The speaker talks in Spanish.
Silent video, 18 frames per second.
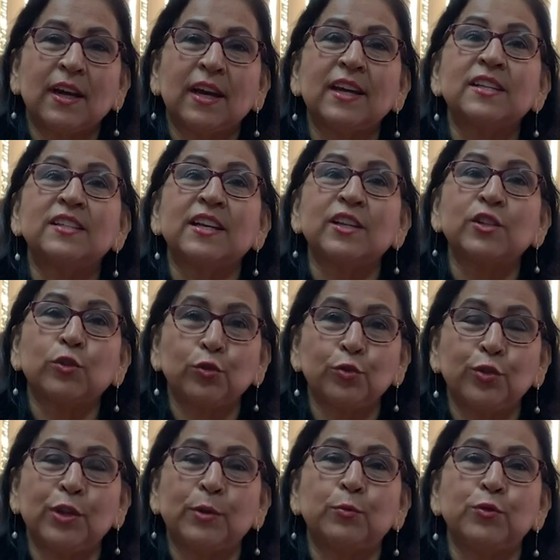estás
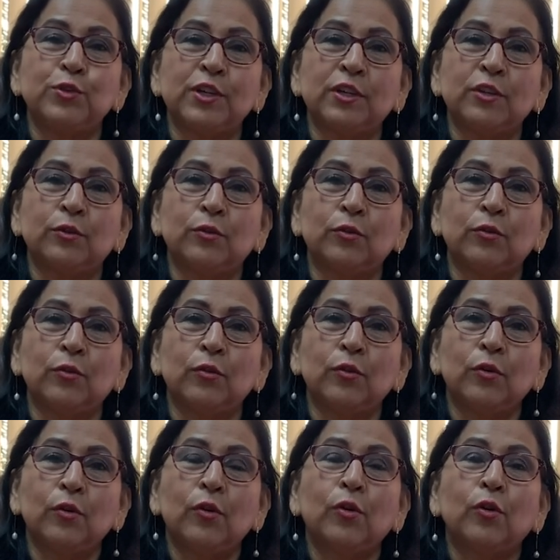contribuyendo
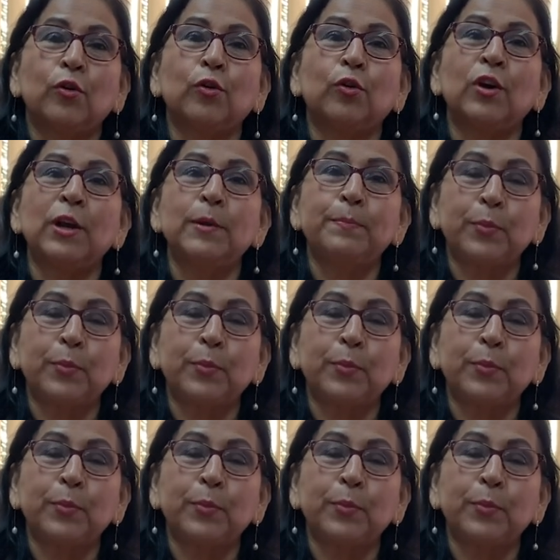con el